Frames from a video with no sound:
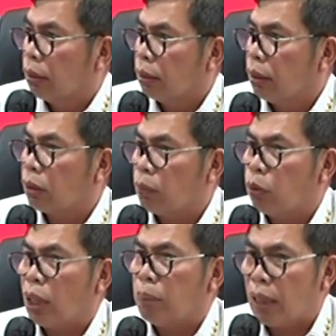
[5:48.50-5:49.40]
dan
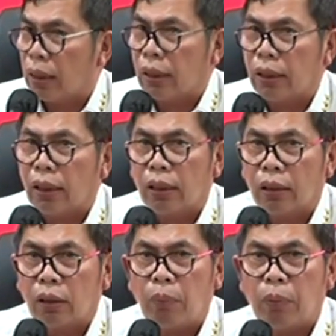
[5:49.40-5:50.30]
terbuka banget kita ini
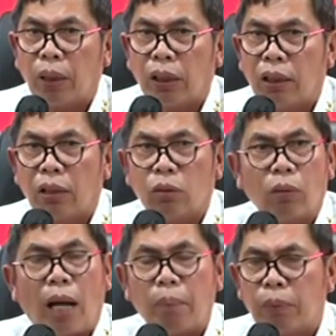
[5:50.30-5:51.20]
sampai media
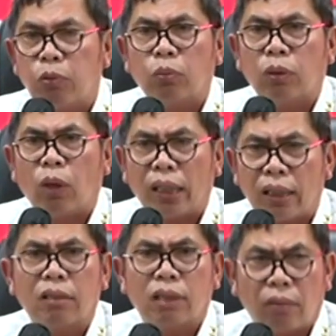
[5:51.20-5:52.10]
apapun nanya
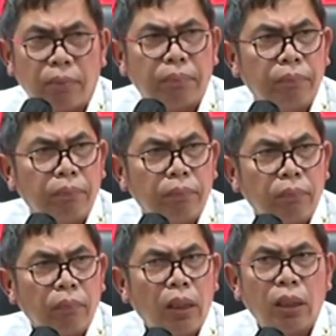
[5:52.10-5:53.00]
saya jawab
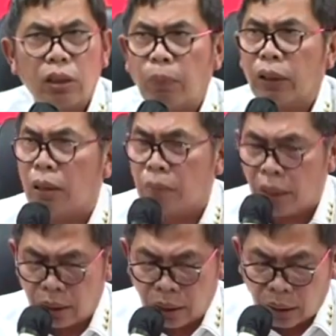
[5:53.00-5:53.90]
ini kesempatan yang
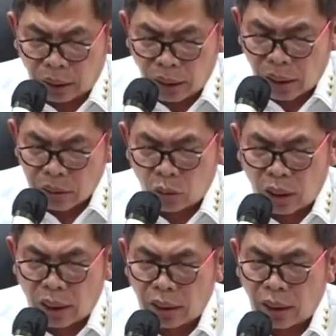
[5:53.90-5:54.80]
baik ini ketika
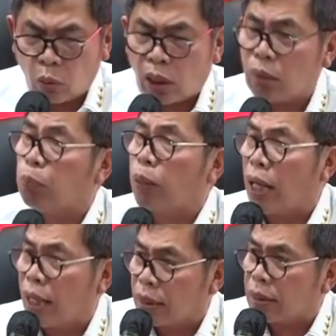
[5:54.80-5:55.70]
saudara ada yang kurang
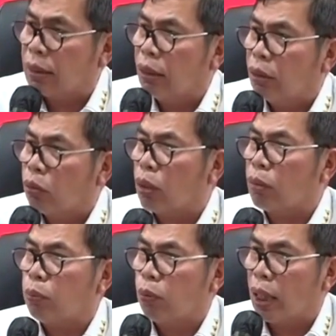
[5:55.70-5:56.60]
pas
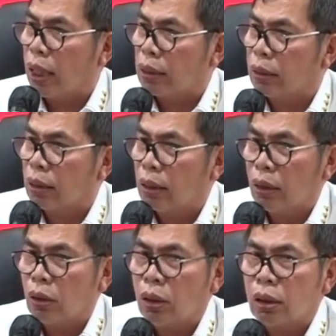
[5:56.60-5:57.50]
kurang puas
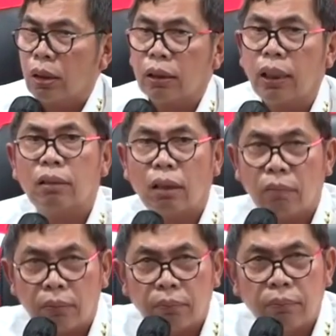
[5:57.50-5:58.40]
saya
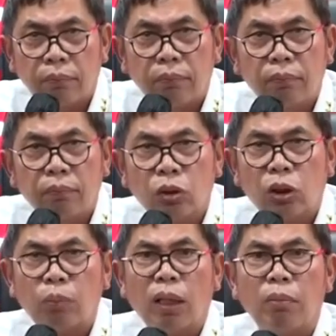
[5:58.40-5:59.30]
jawab
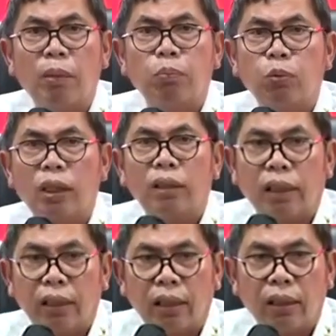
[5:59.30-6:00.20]
semua kemampuan
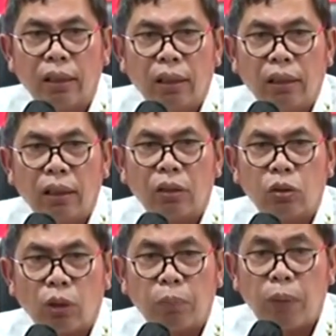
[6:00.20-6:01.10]
saya dan
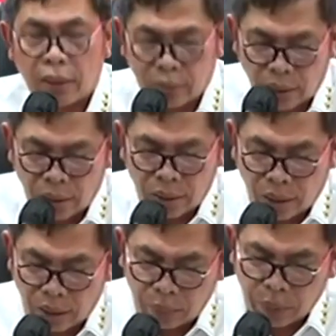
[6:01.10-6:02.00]
sesuai fakta yang
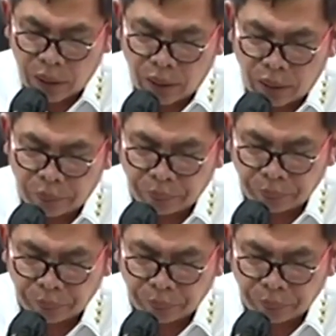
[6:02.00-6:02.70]
ada di persidangan